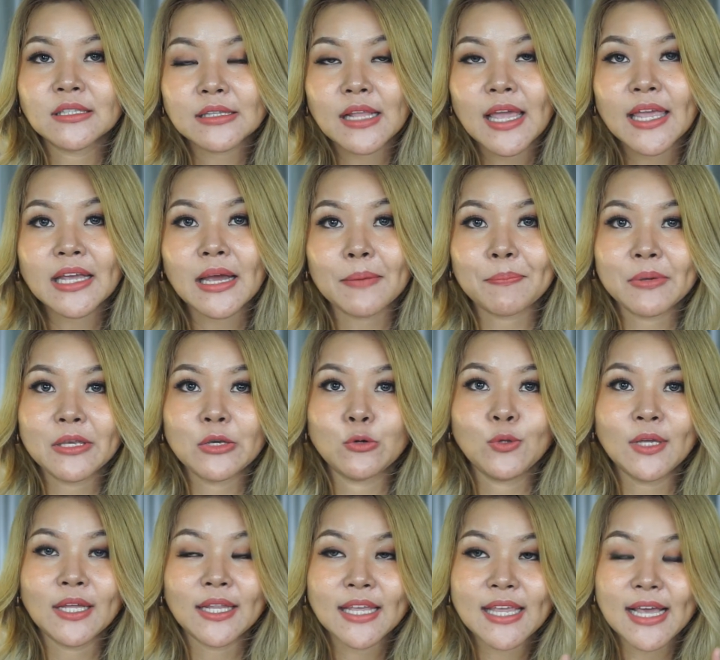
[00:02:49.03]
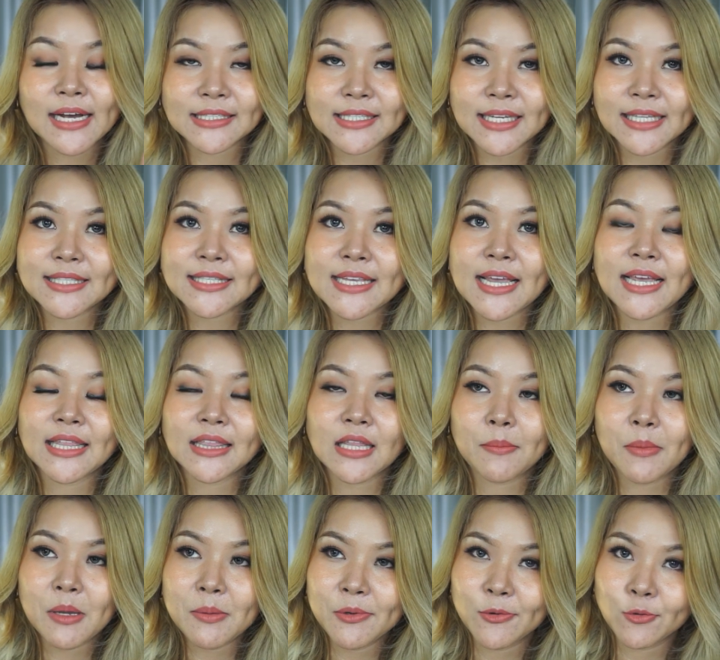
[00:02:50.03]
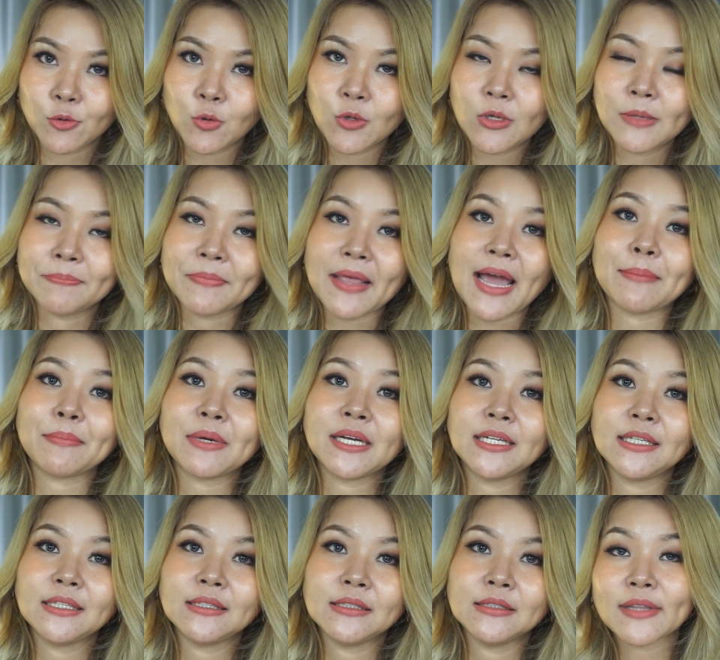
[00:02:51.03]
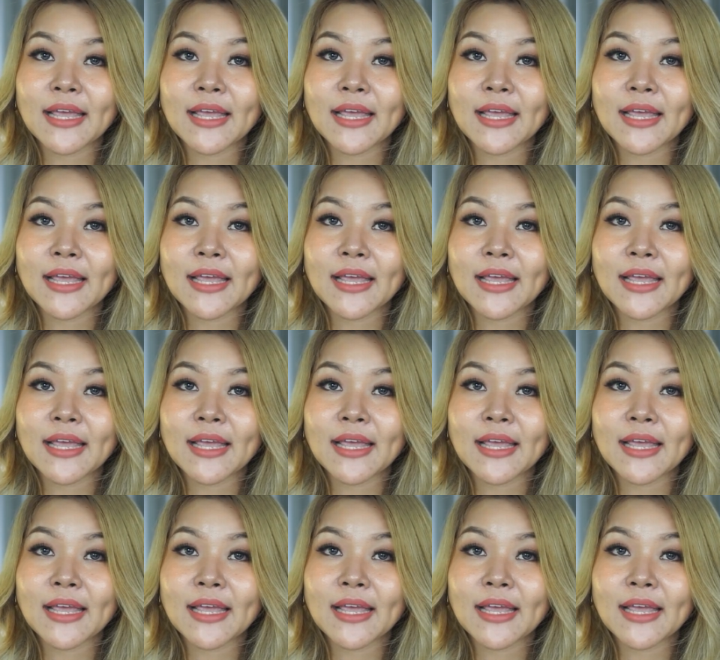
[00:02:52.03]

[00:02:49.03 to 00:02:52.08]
ให้กับผิวเนี่ยได้อย่างชัดเจนทำให้ผิวดูอิ่มน้ำขึ้น